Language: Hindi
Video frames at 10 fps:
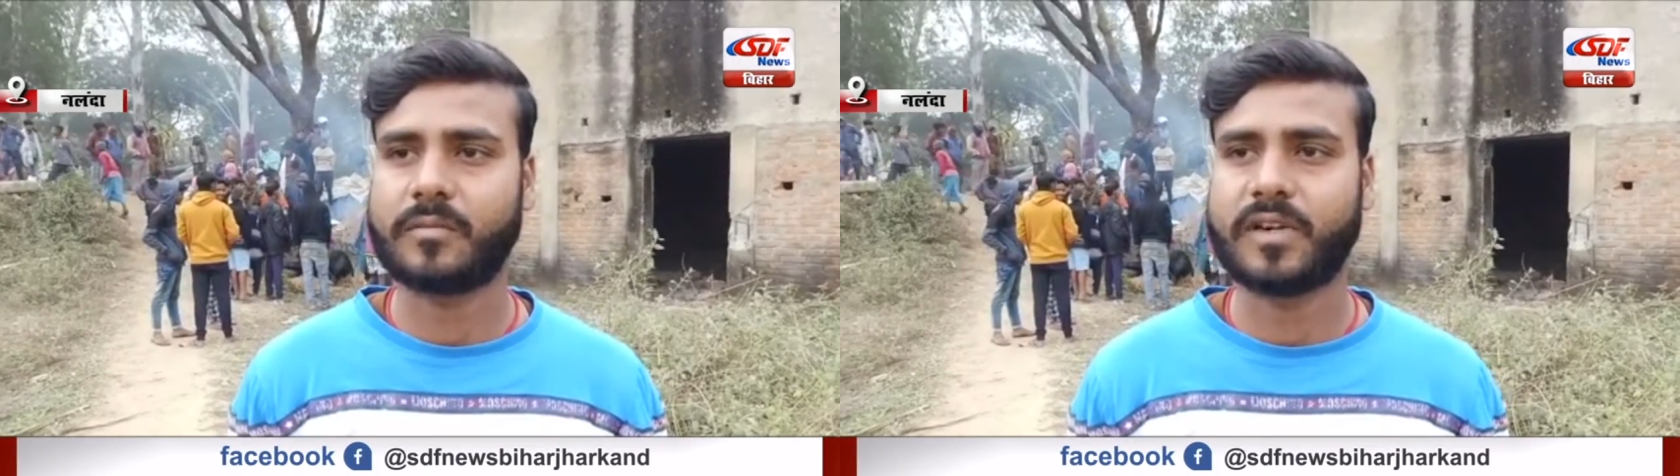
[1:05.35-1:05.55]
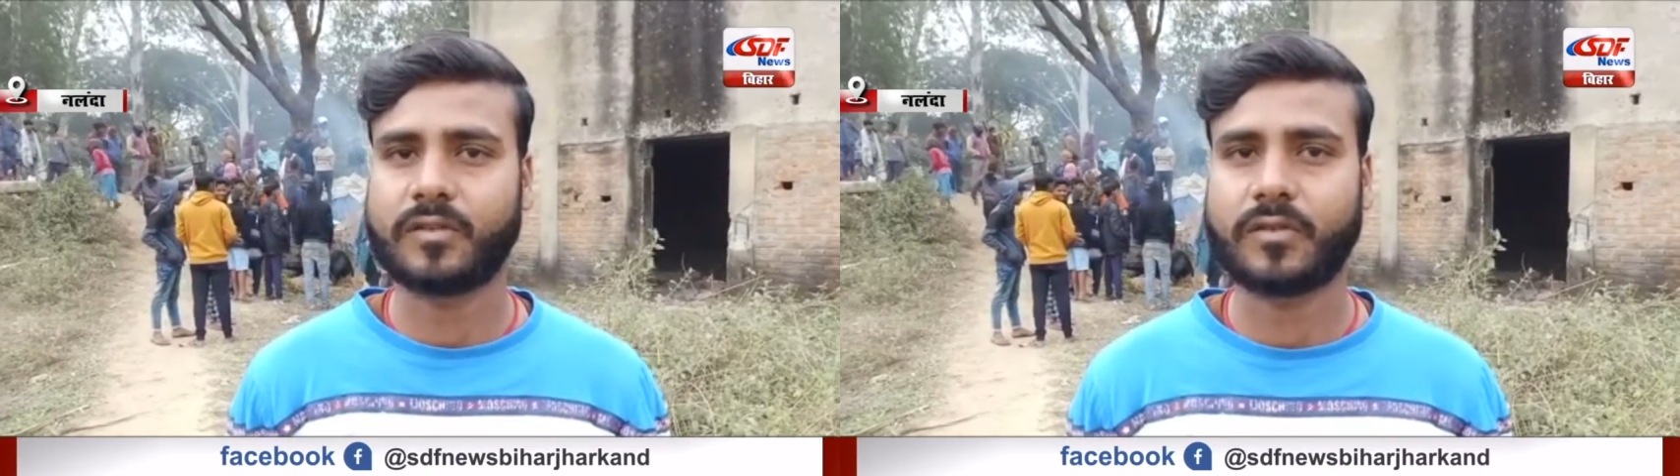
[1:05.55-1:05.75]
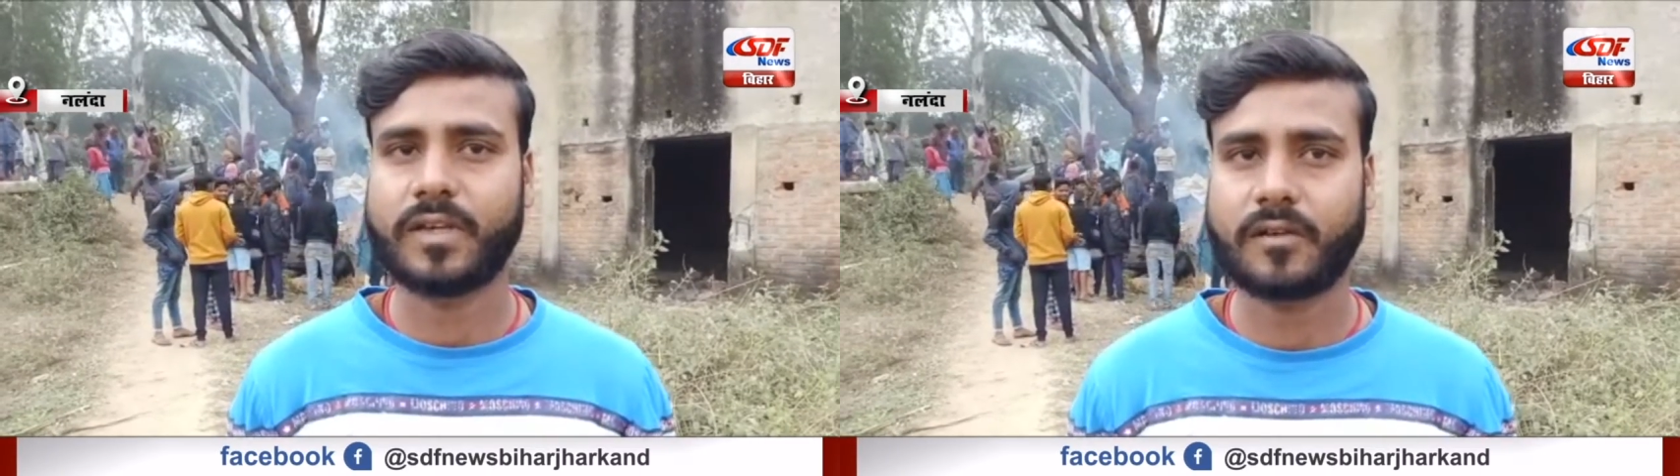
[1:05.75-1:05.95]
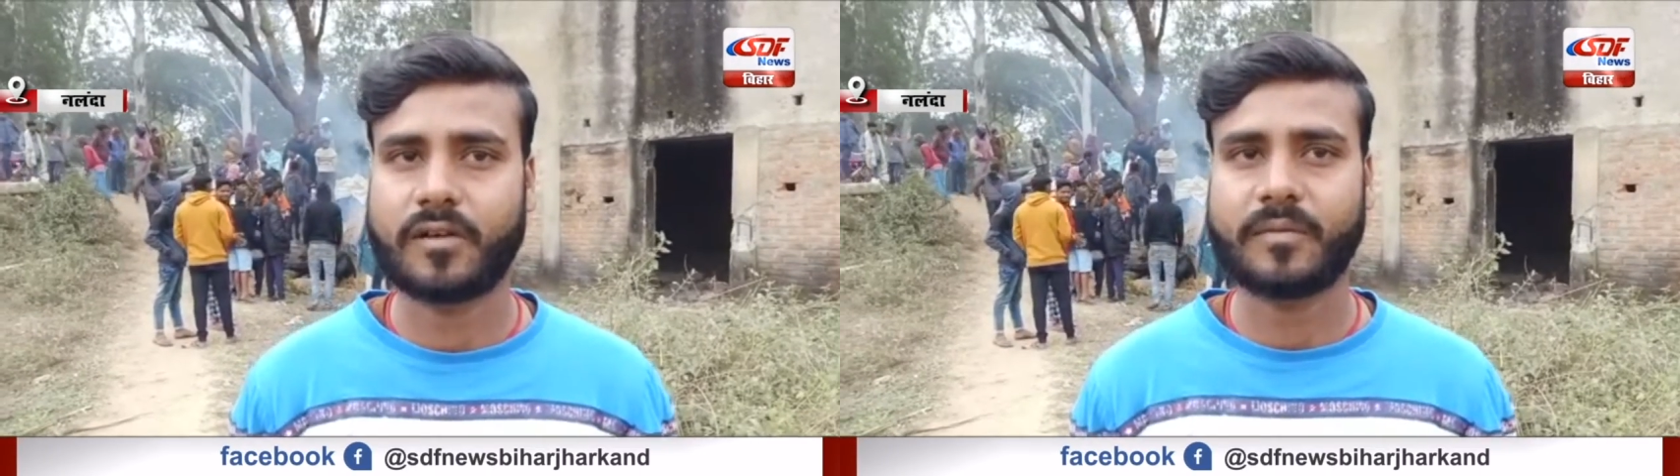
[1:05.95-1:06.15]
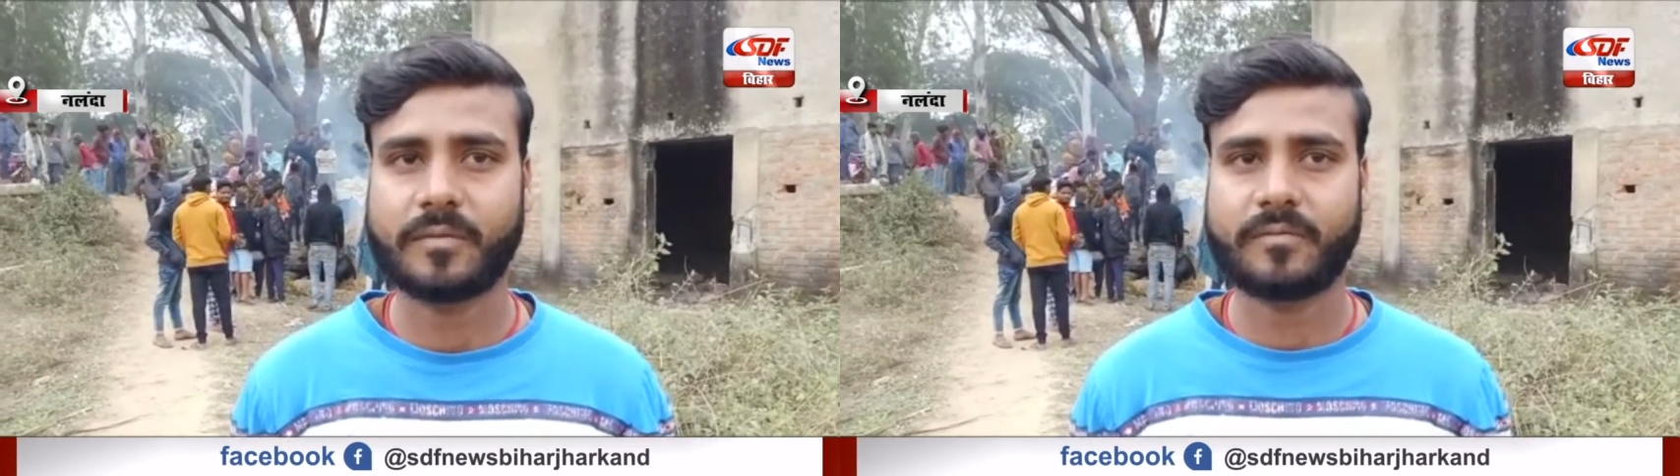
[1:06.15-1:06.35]
का मौत हुई है
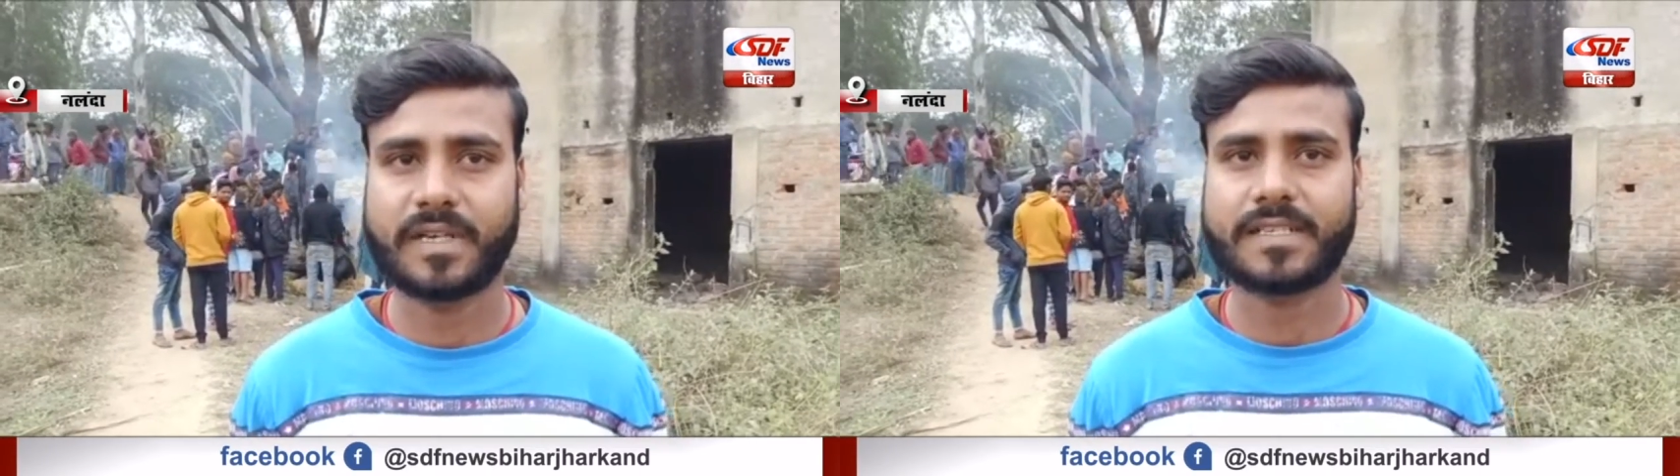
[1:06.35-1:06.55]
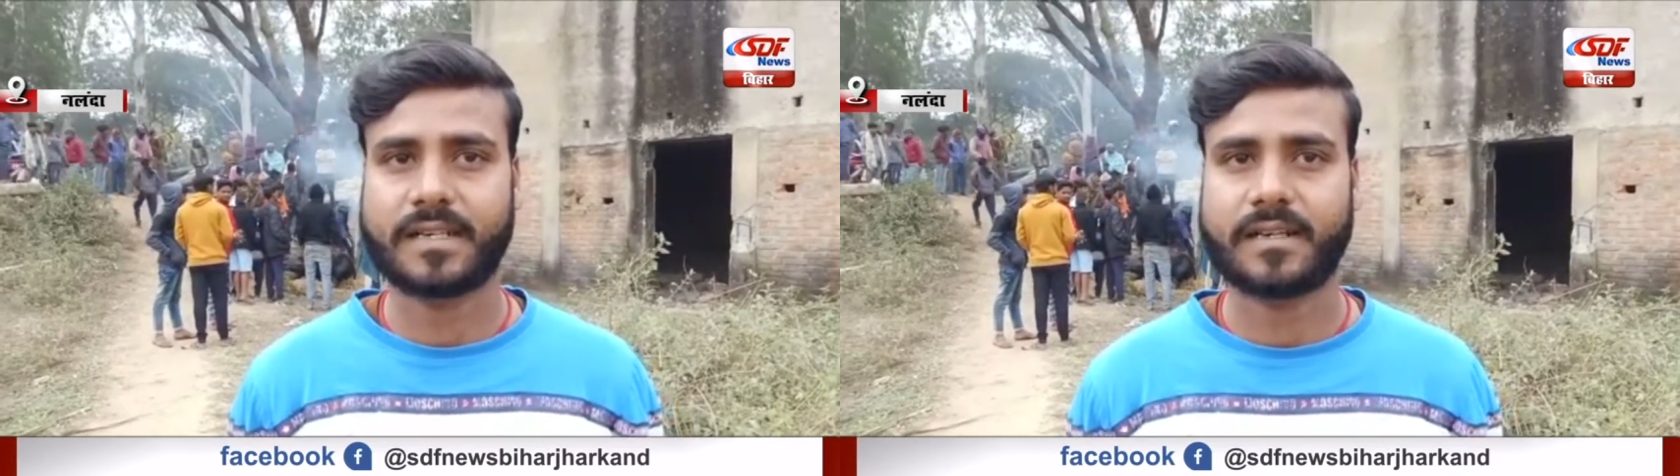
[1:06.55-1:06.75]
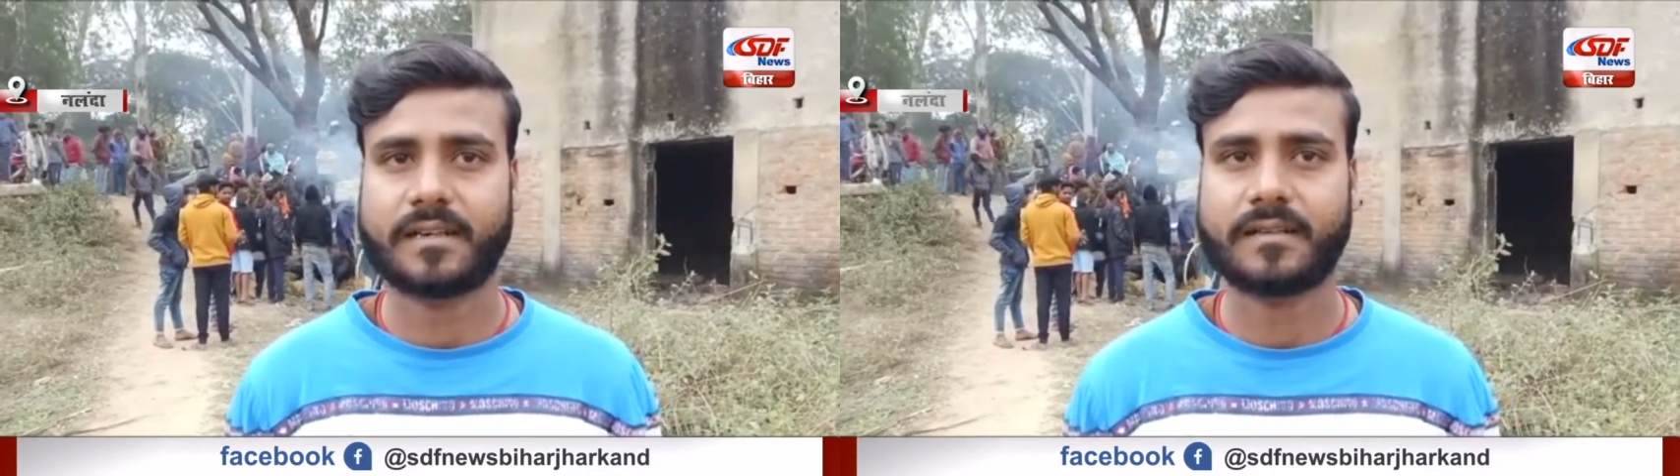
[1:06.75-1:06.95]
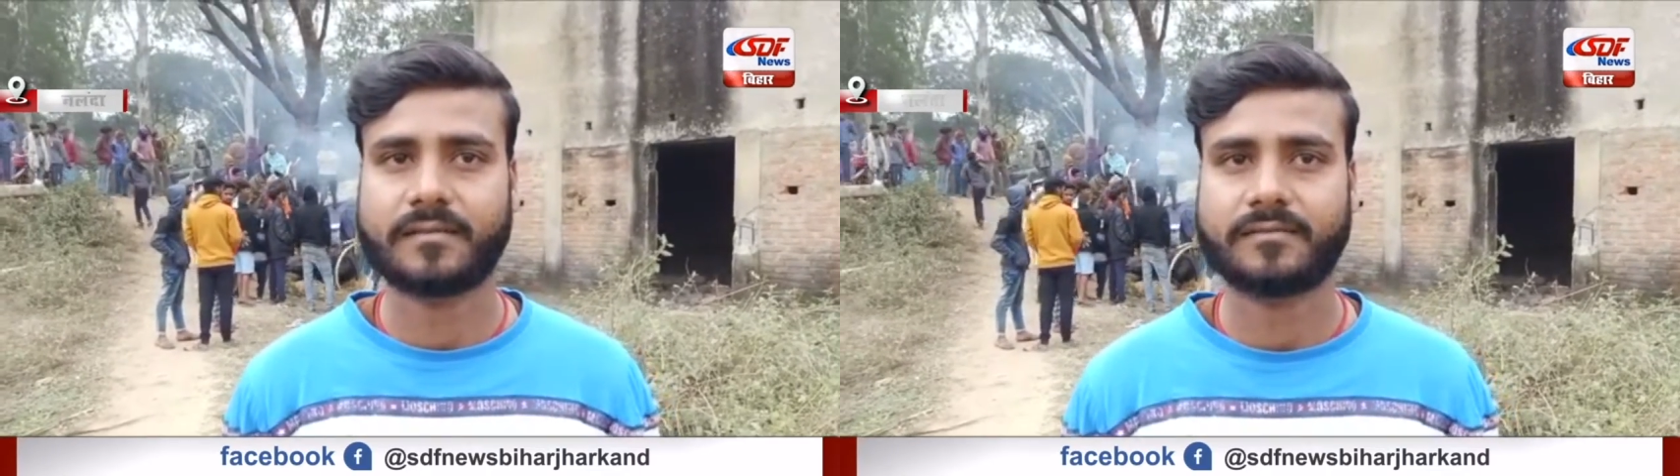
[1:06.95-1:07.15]
वो अभी बच रहा है